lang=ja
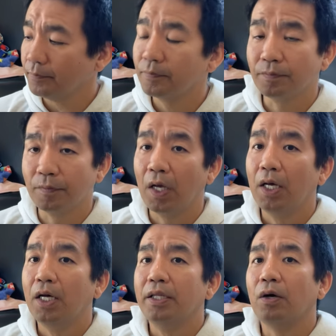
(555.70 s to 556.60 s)
うん、
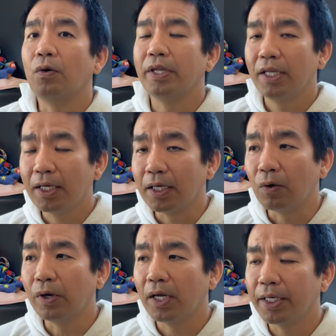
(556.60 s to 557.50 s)
でこれで
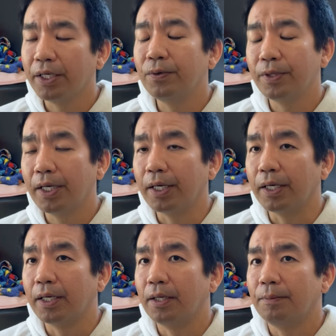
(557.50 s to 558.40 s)
これが理由で、
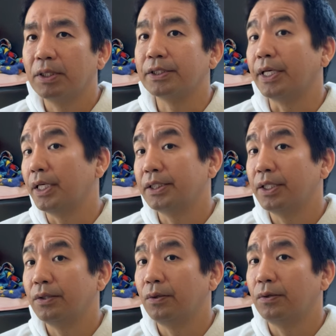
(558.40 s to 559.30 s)
えー、まず
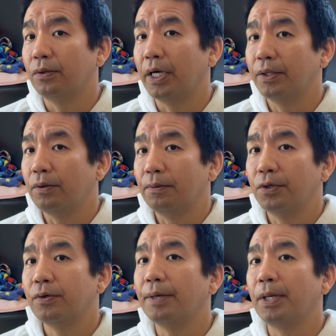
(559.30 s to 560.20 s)
エージェントあの
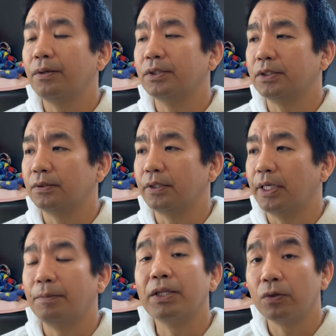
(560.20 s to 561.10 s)
僕が弁護士を
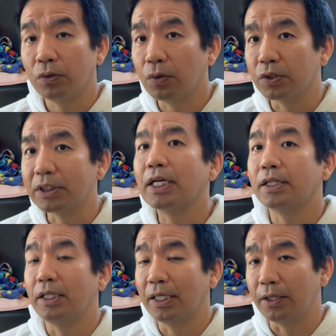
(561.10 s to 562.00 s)
今のところ使っ
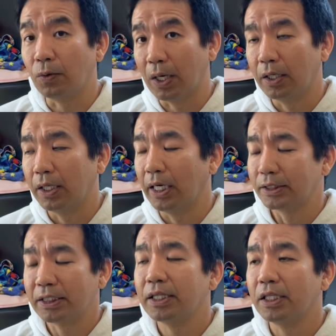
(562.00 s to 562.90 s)
てないとは
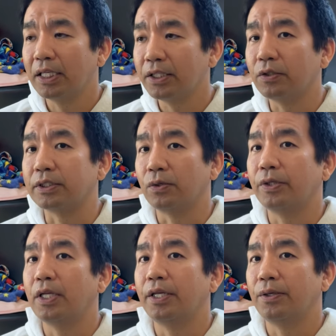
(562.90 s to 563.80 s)
使ってないというのはそう
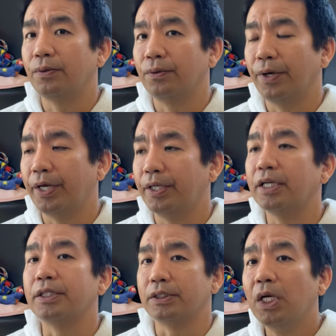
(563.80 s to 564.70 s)
いった理由、えー、な
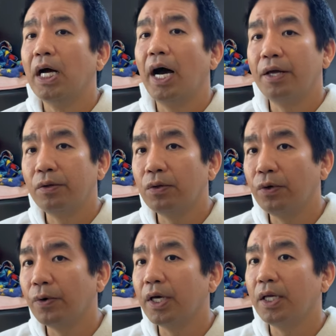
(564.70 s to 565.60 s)
んです入ると
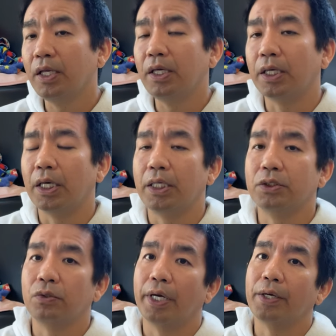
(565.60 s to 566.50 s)
余計に、えー、
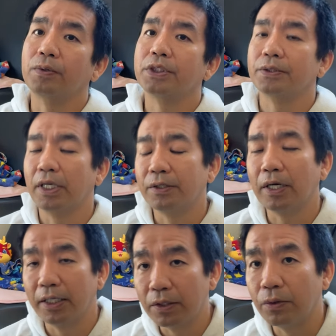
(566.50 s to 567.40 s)
ちょっとややこしくなる
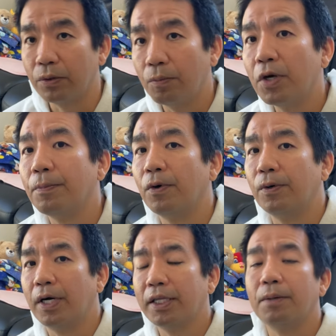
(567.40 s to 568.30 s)
かなという思い
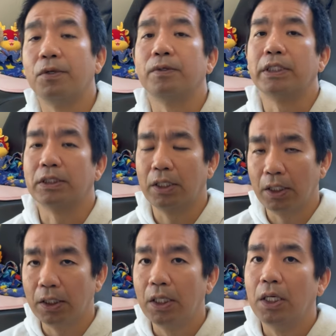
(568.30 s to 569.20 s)
もあったものですか
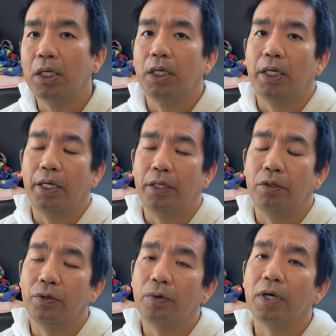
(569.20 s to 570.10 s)
ら、えー、
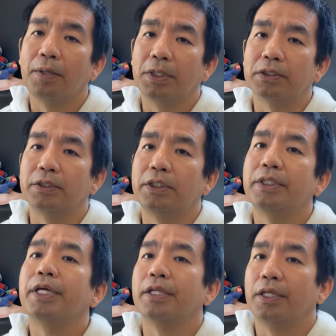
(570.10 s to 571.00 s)
というのがまず1
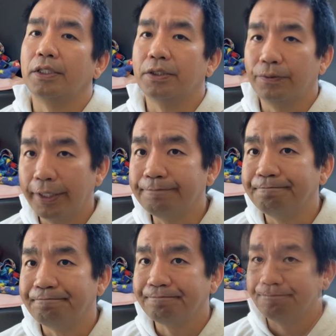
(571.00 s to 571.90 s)
点なんですよね
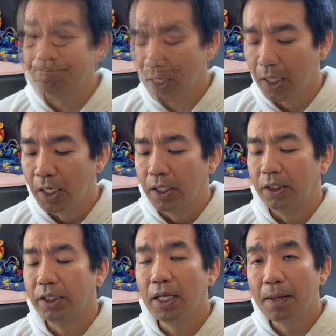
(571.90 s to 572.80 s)
で
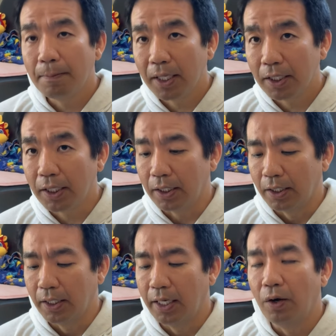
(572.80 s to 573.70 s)
2点目
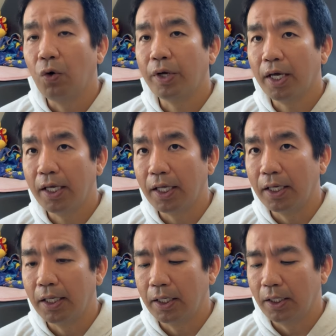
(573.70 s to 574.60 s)
に、えー、保険、
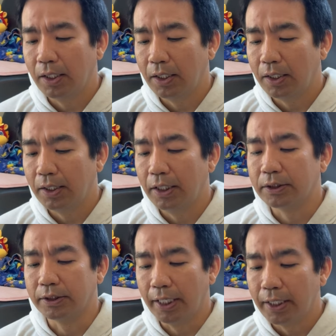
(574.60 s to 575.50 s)
えー、で
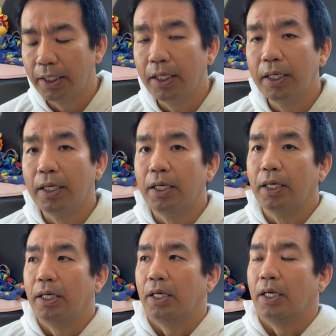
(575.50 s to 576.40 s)
すね
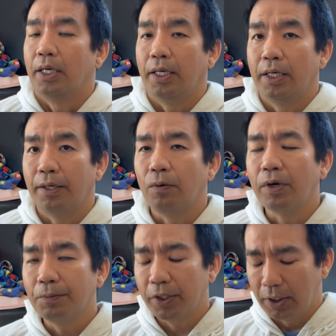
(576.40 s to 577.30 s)
えー、こ
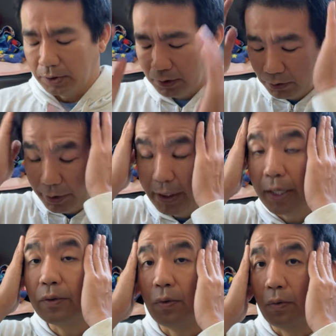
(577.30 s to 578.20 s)
れもねちょっと言え
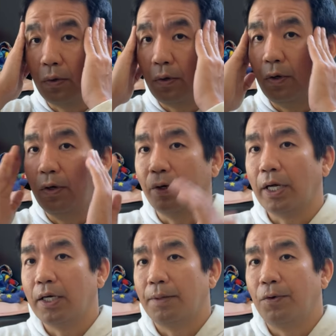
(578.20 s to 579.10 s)
るところ
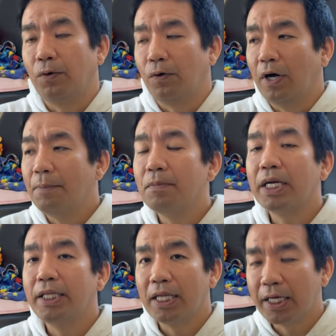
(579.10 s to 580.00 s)
がもうあんま
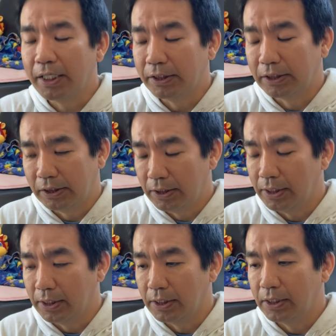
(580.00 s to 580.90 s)
りない
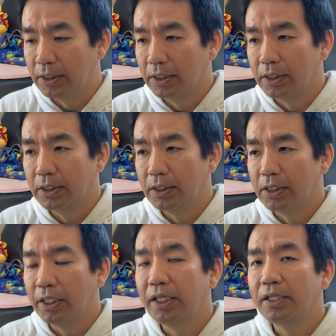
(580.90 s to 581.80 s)
し、
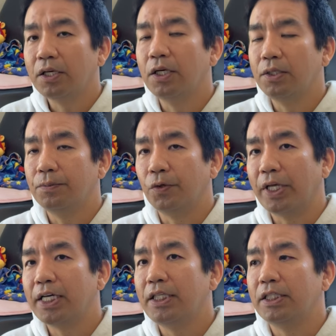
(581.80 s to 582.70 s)
えー、言いたくも
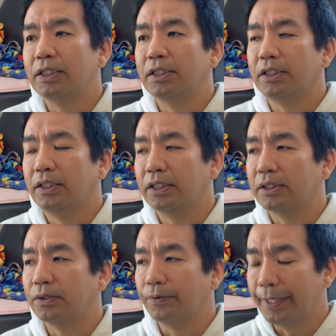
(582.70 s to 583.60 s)
ないんで
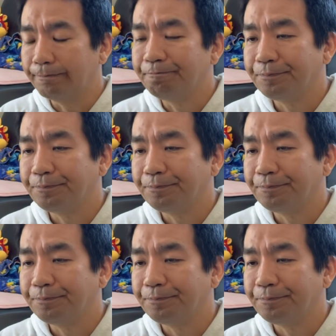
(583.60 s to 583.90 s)
すよね